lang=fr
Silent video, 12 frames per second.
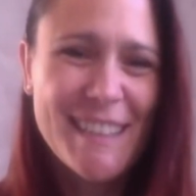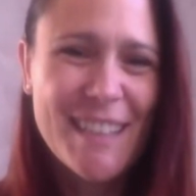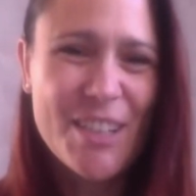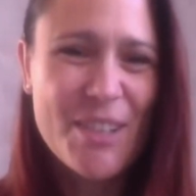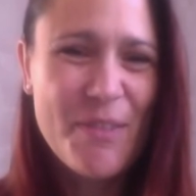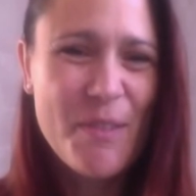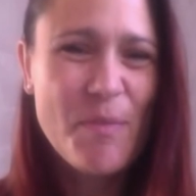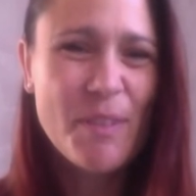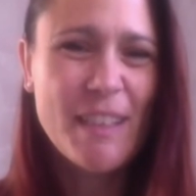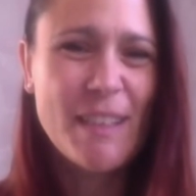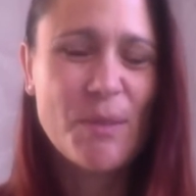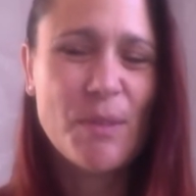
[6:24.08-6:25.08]
quand je fais pour
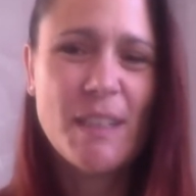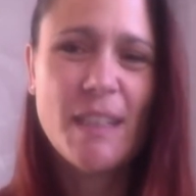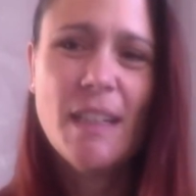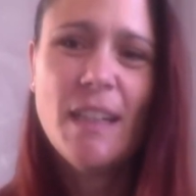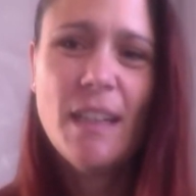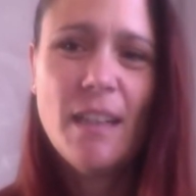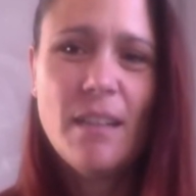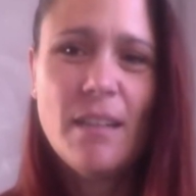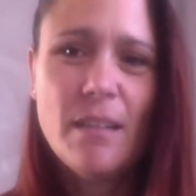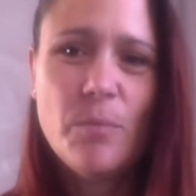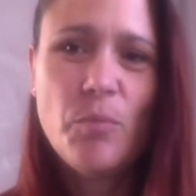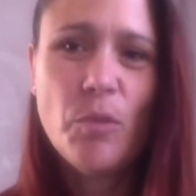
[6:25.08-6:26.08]
les autres.
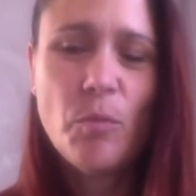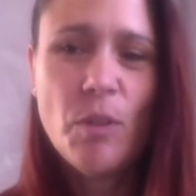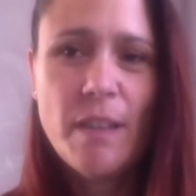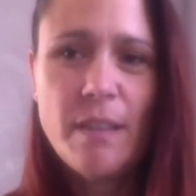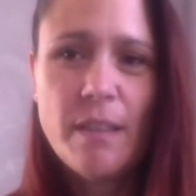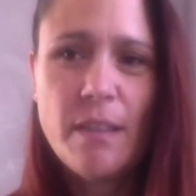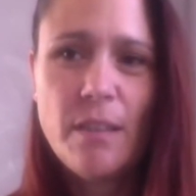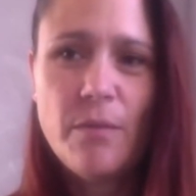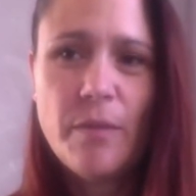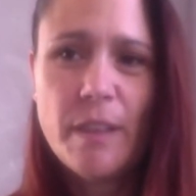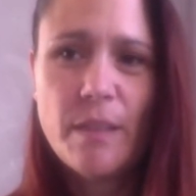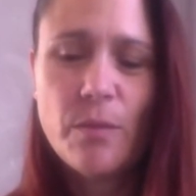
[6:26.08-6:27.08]
Euh, pour moi, c'est une
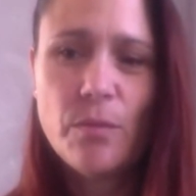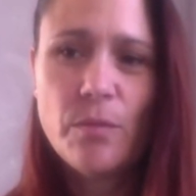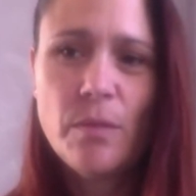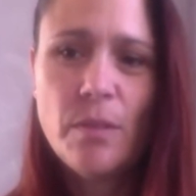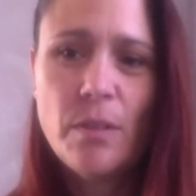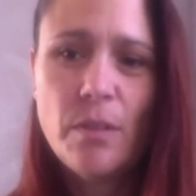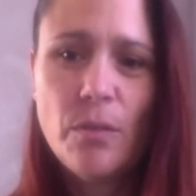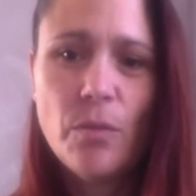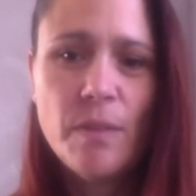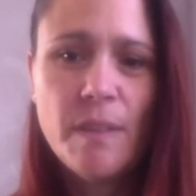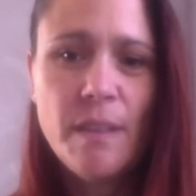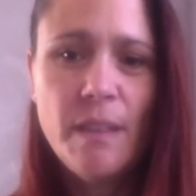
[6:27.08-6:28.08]
façon euh,
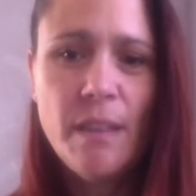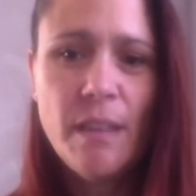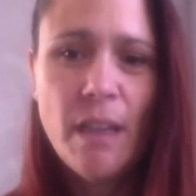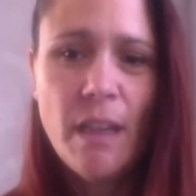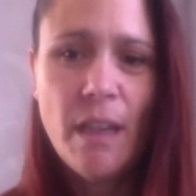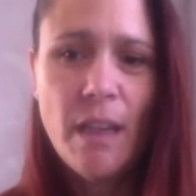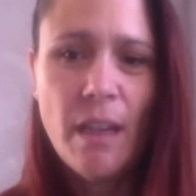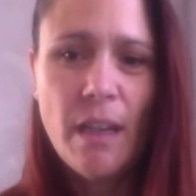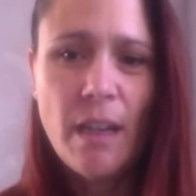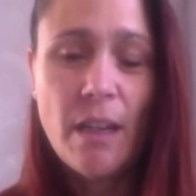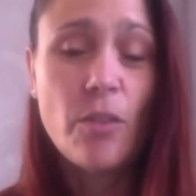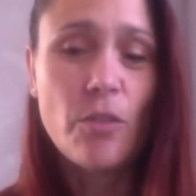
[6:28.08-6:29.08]
aussi...
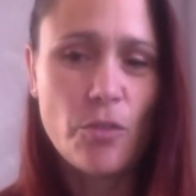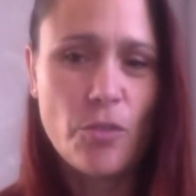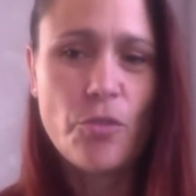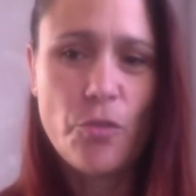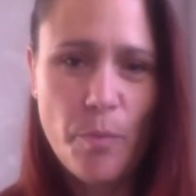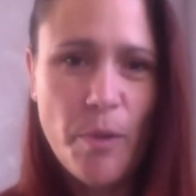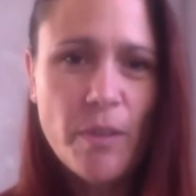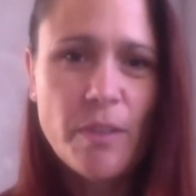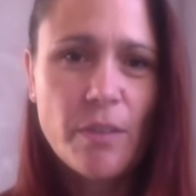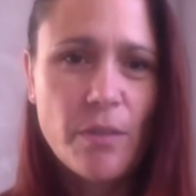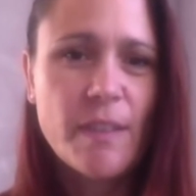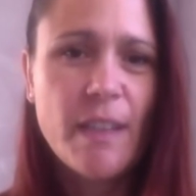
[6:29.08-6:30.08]
Alors, je,
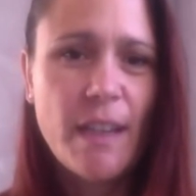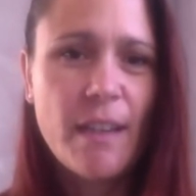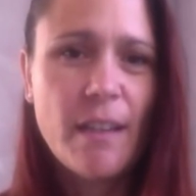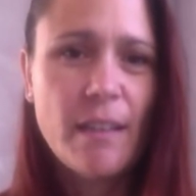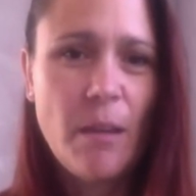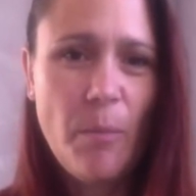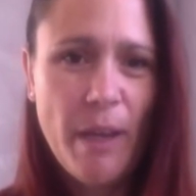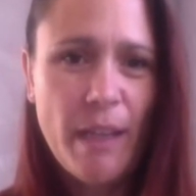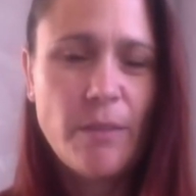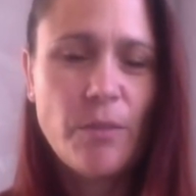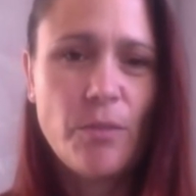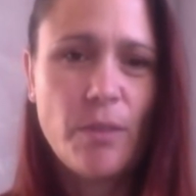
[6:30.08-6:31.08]
pense que ça a un
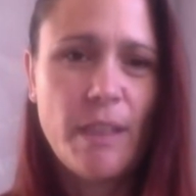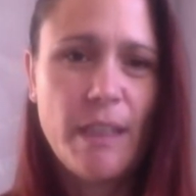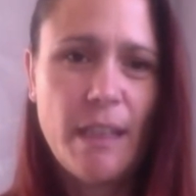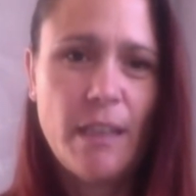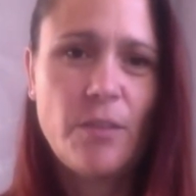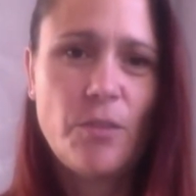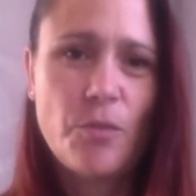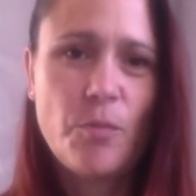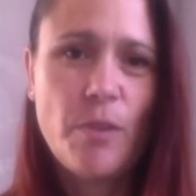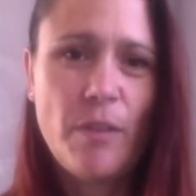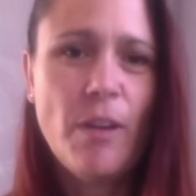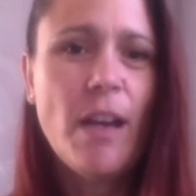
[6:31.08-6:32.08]
impact sur les cartes que je
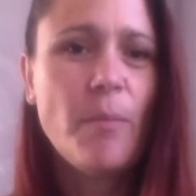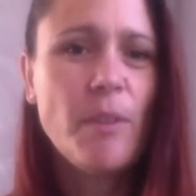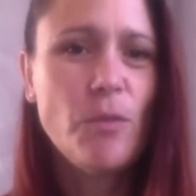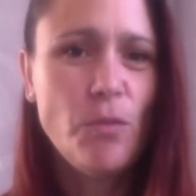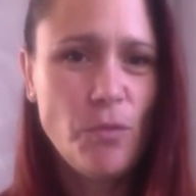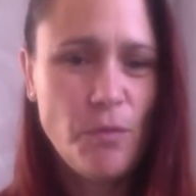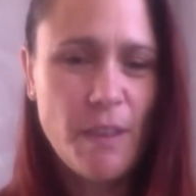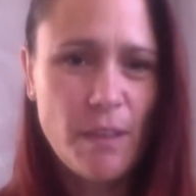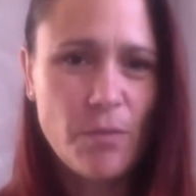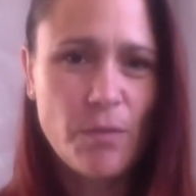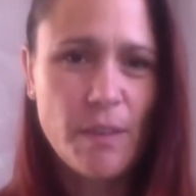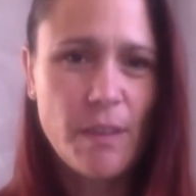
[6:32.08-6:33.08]
peux avoir, mais de toute
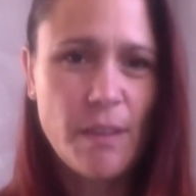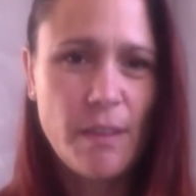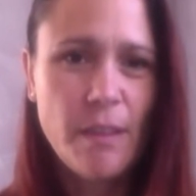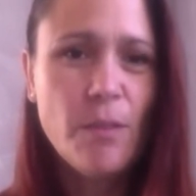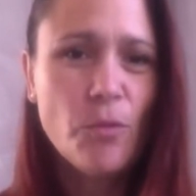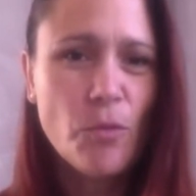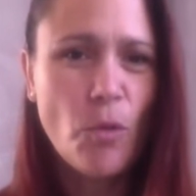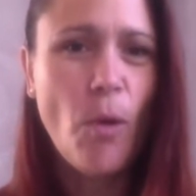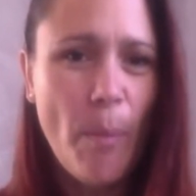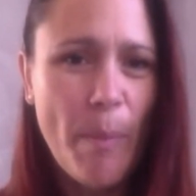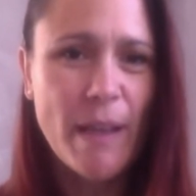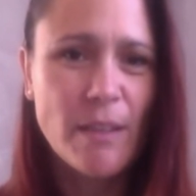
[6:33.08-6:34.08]
façon, si, on ne
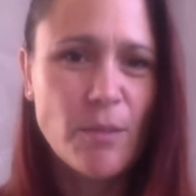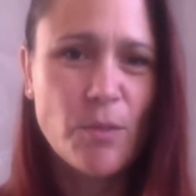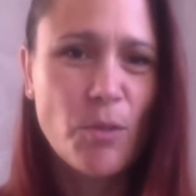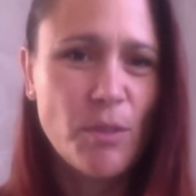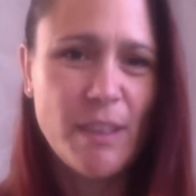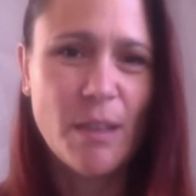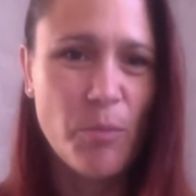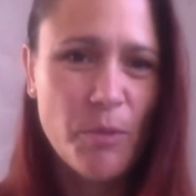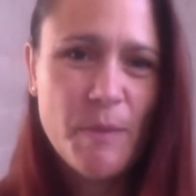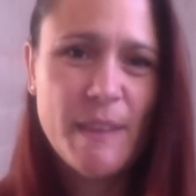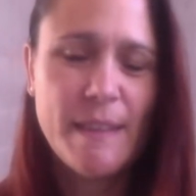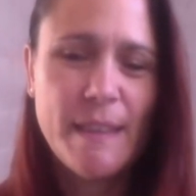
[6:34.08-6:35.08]
croit pas à ce côté un peu
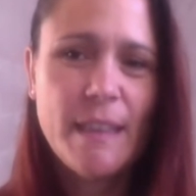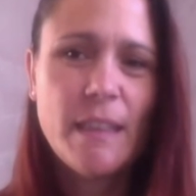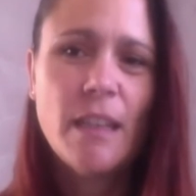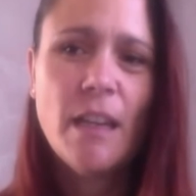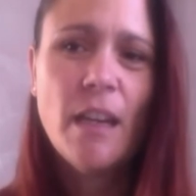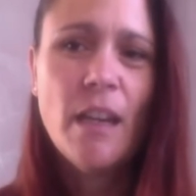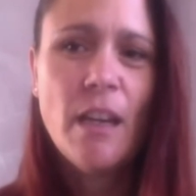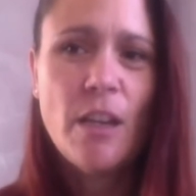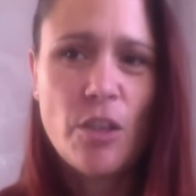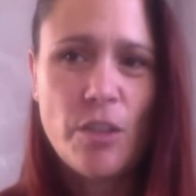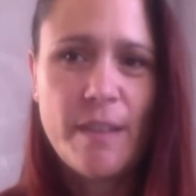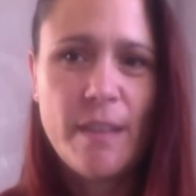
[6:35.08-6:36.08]
mystique,
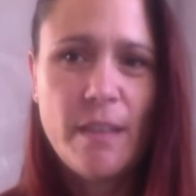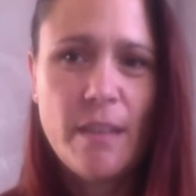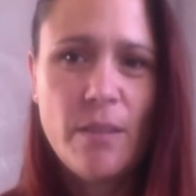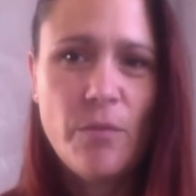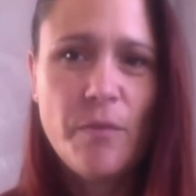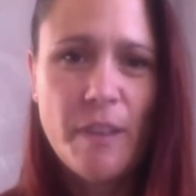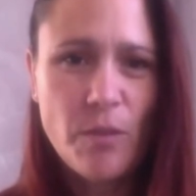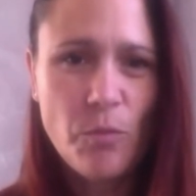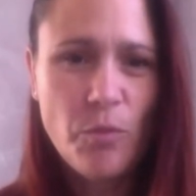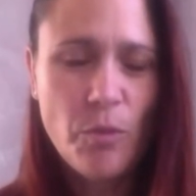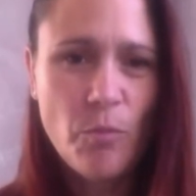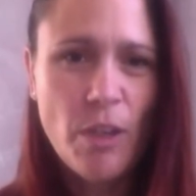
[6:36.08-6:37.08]
c'est une
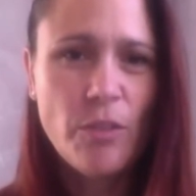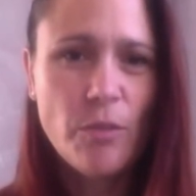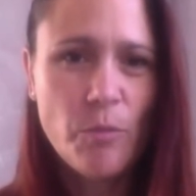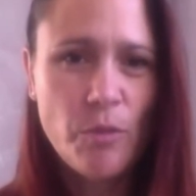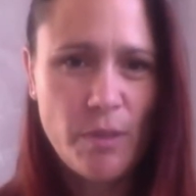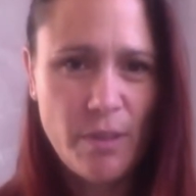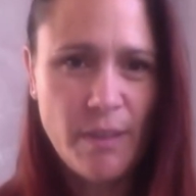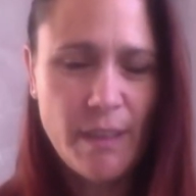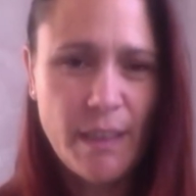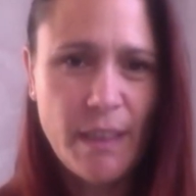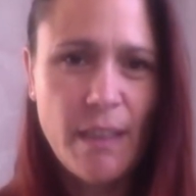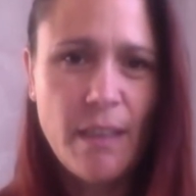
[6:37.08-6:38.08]
façon pour moi de me
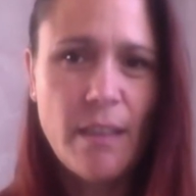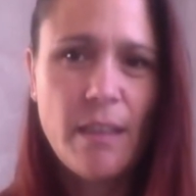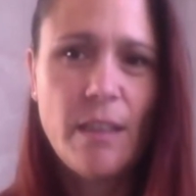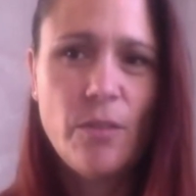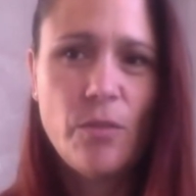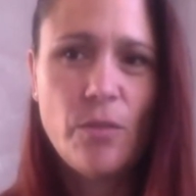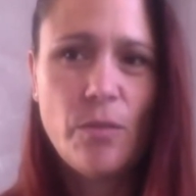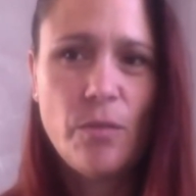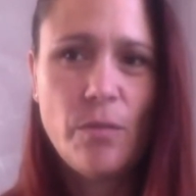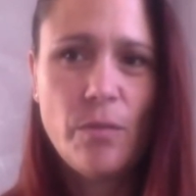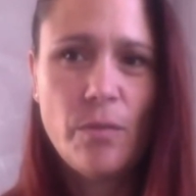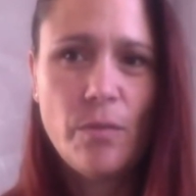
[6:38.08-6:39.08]
centrer et
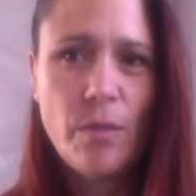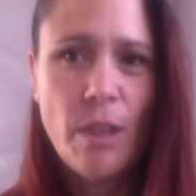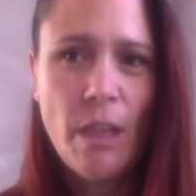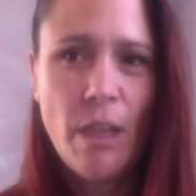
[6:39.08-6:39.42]
de,